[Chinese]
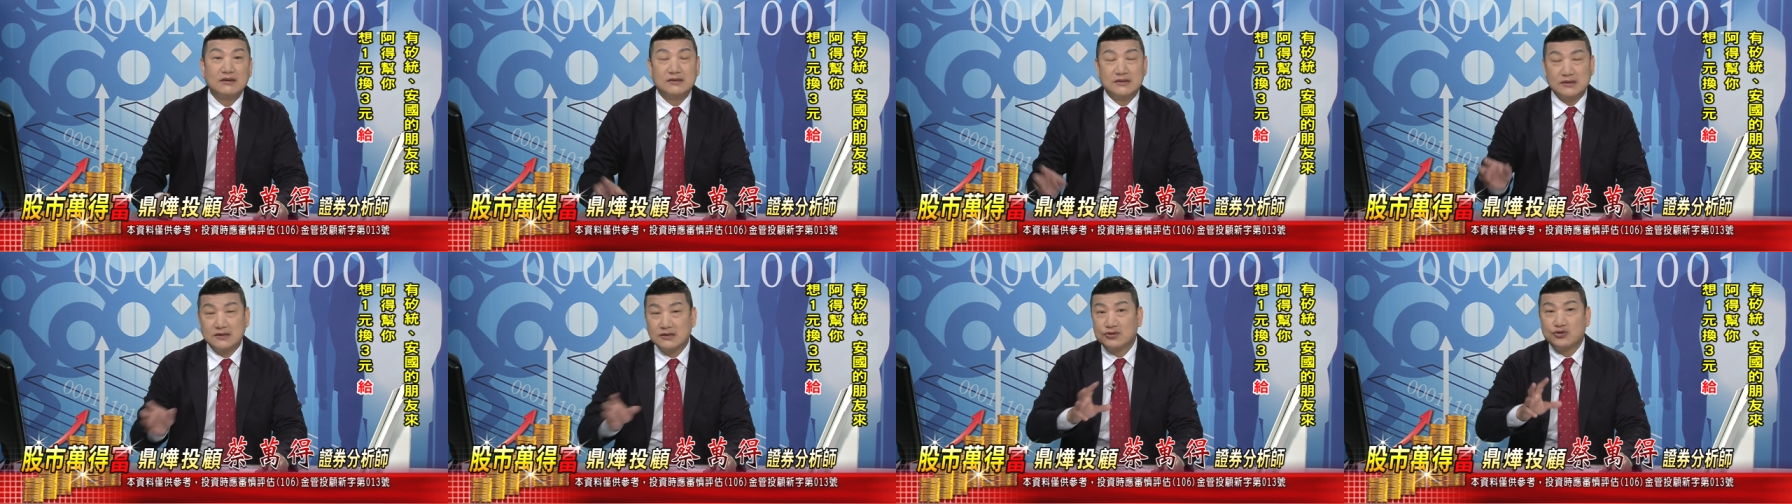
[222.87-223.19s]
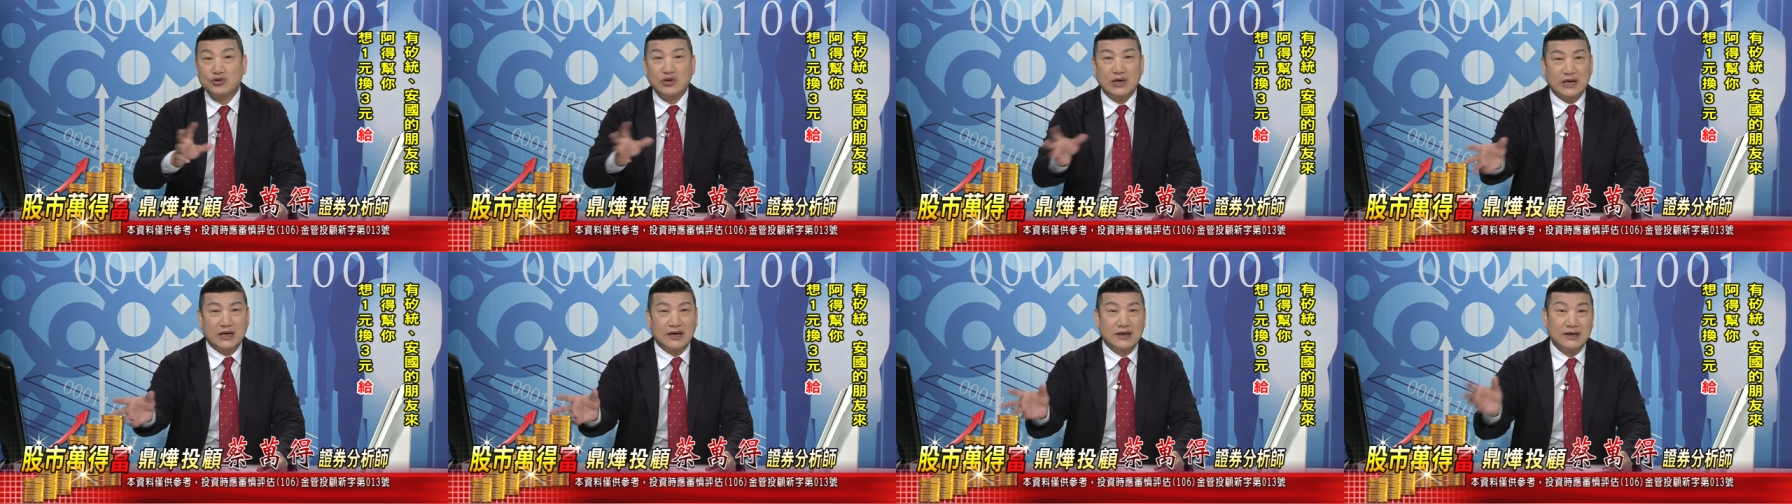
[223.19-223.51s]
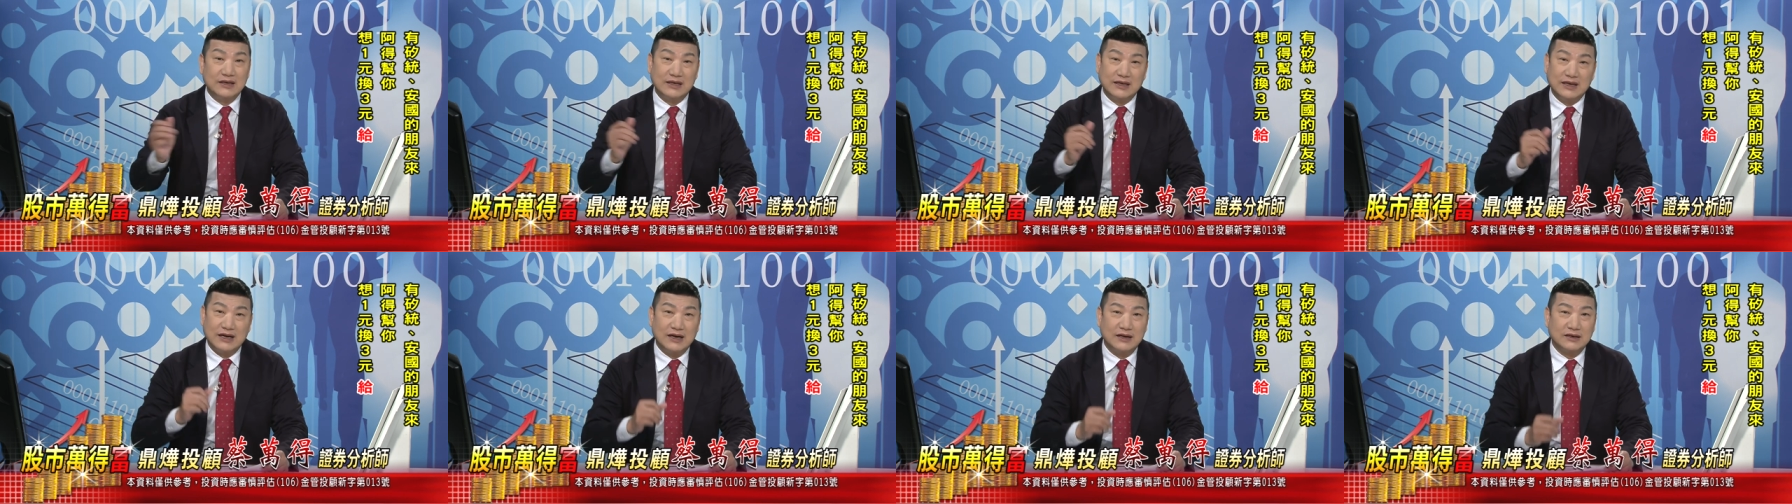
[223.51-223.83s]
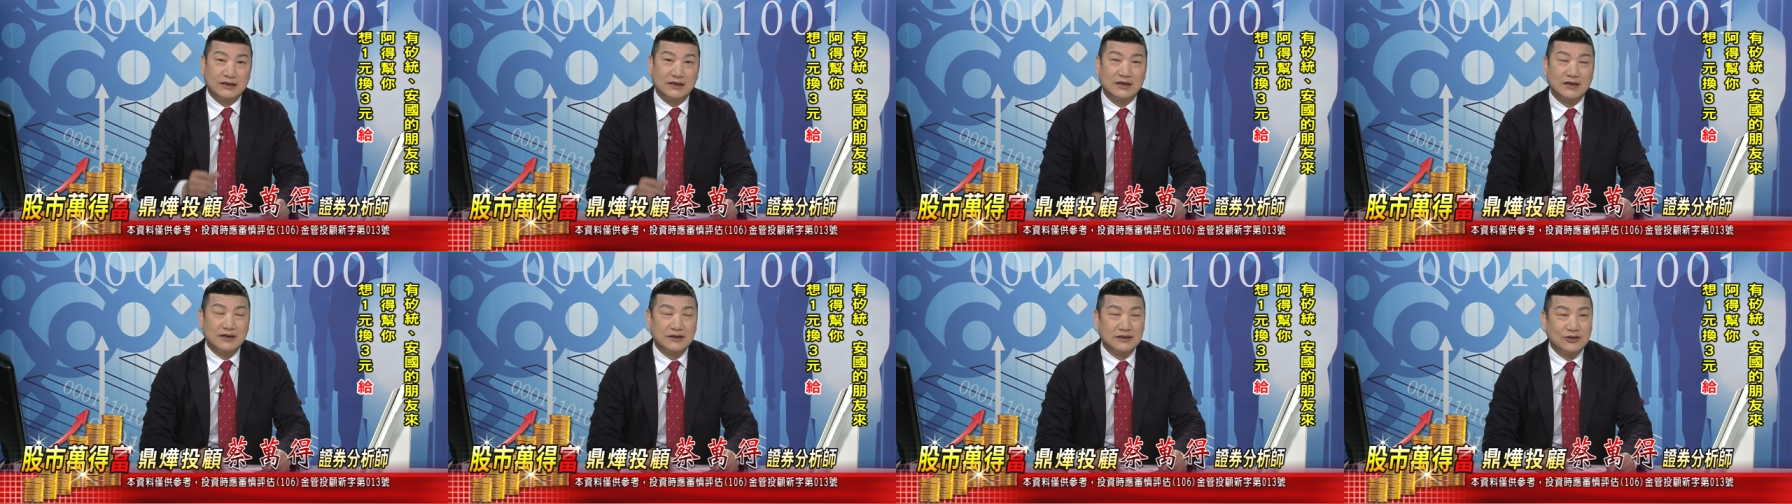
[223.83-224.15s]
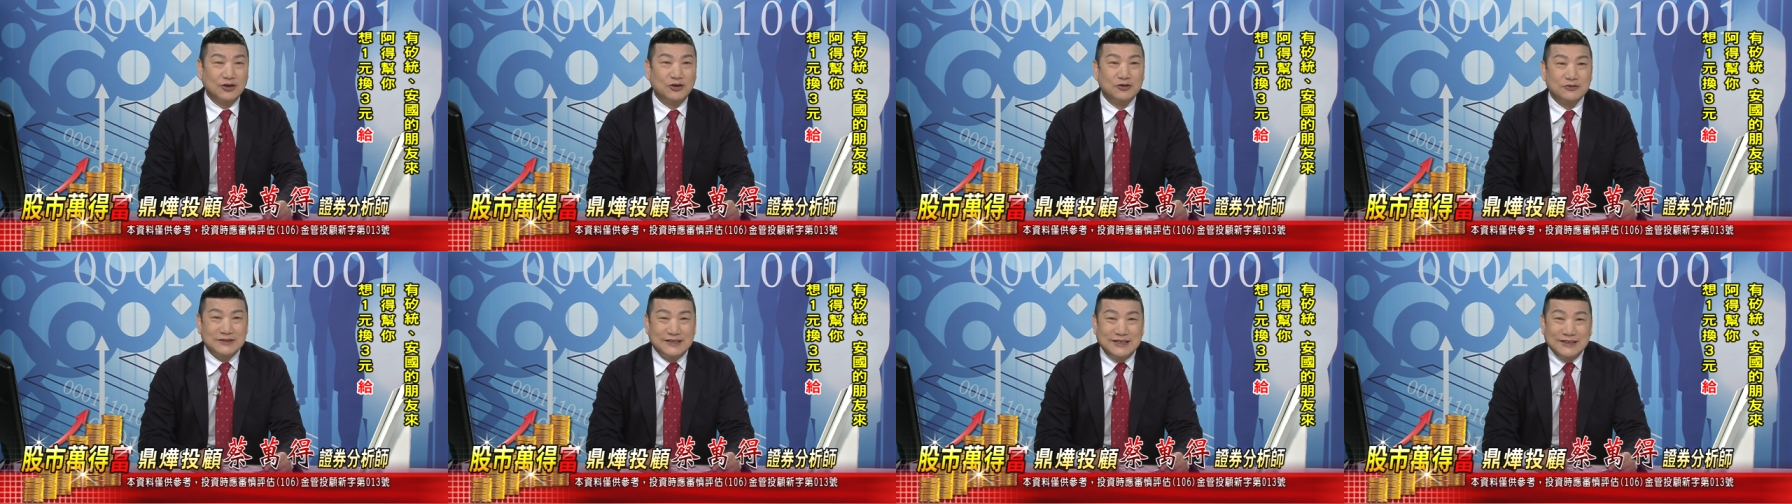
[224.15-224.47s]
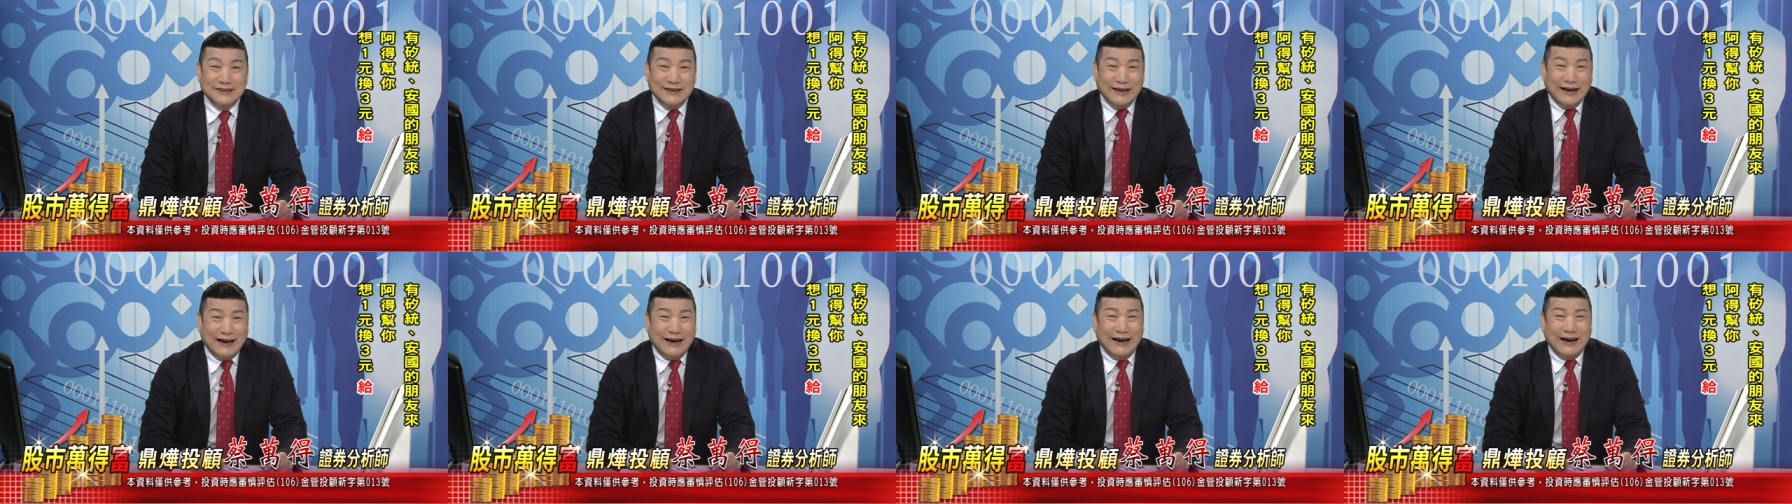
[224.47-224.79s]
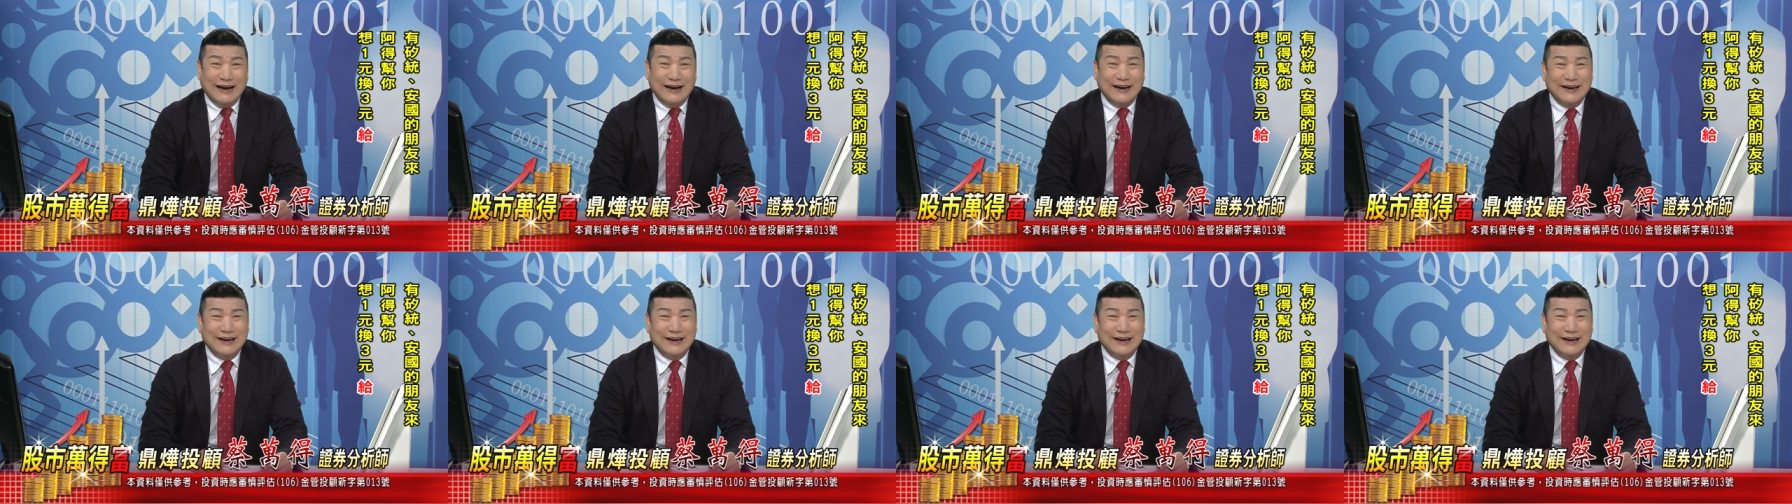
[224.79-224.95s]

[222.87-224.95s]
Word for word: 二十岁可以了，你可以投资，